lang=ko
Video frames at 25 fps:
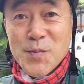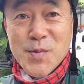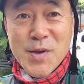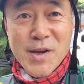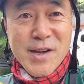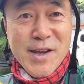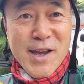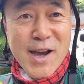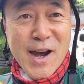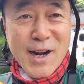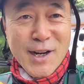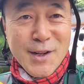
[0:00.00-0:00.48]

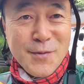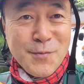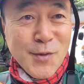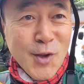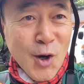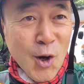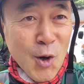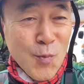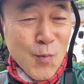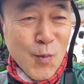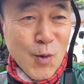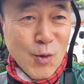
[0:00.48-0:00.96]
저의
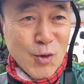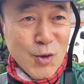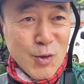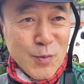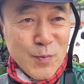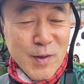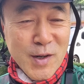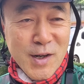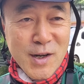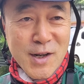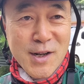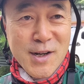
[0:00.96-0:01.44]
아름다운
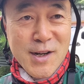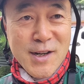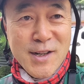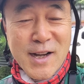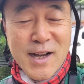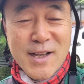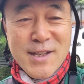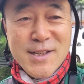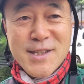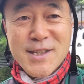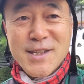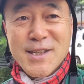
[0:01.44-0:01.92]
모습을
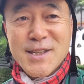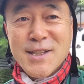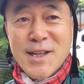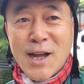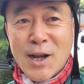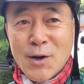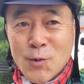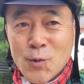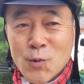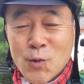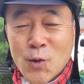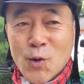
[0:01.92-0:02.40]
같이
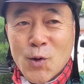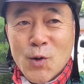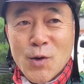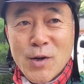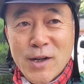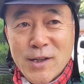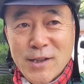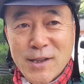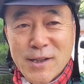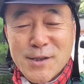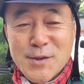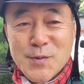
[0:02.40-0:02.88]

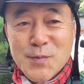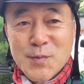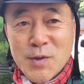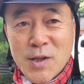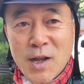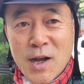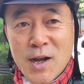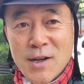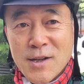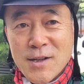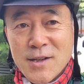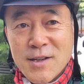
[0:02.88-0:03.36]
나누도록
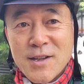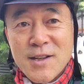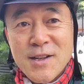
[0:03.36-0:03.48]
하겠습니다.